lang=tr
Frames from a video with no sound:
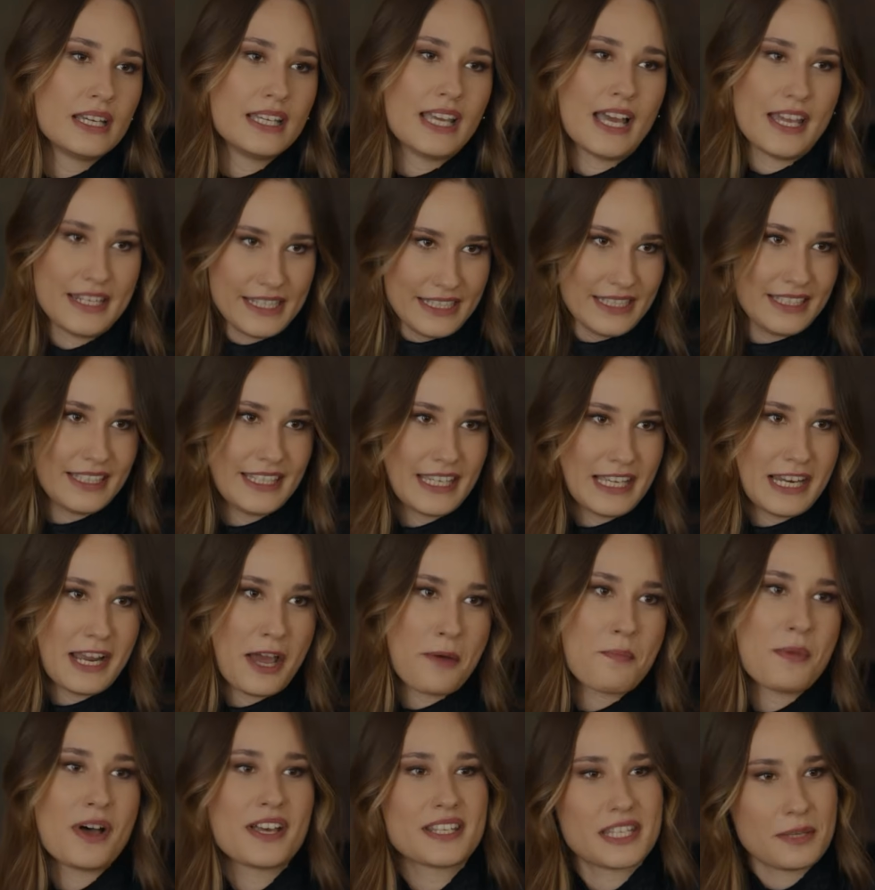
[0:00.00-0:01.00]
Yani
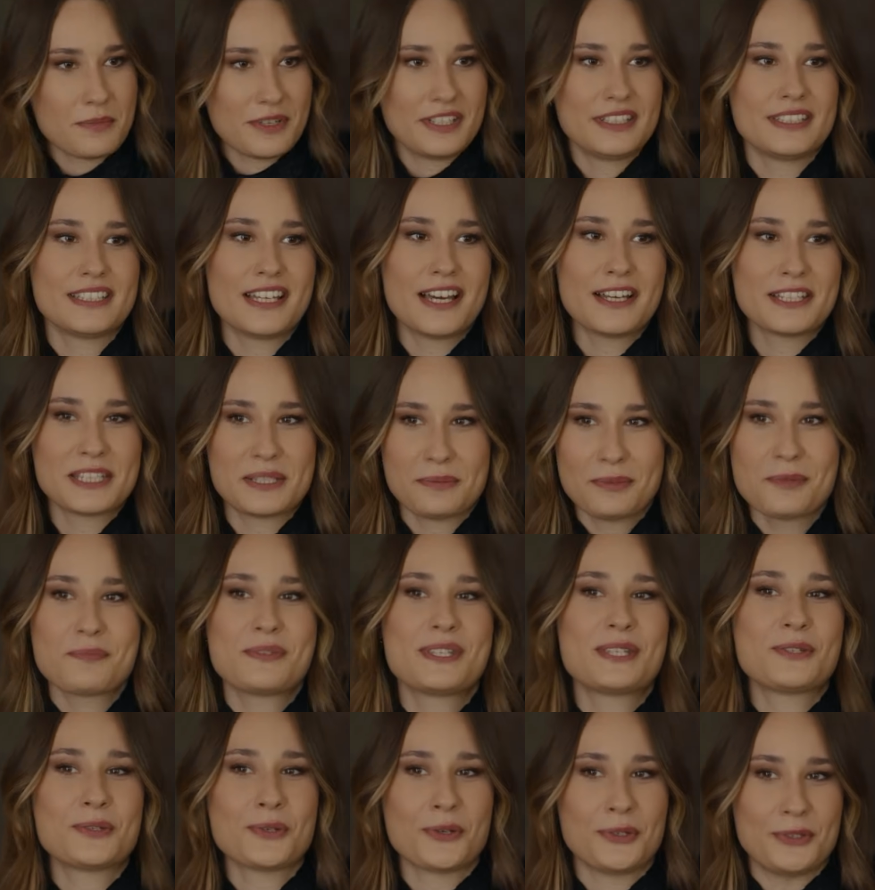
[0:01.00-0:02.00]
gelen malzemenin dağıtımı
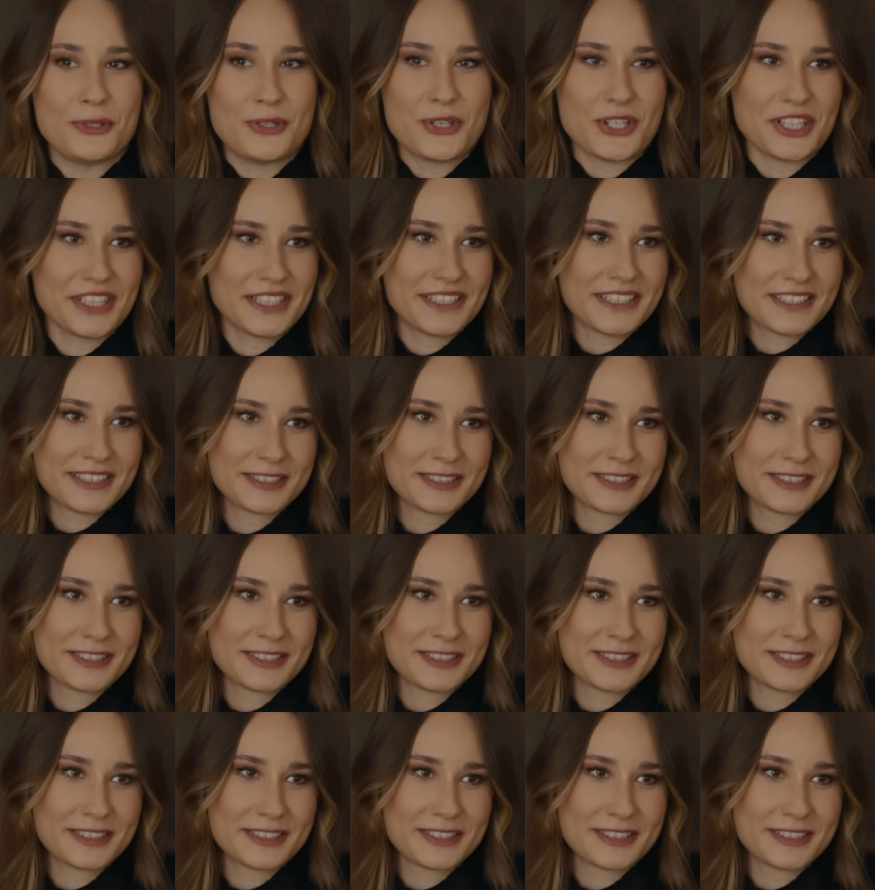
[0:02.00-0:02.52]
bizde olacak.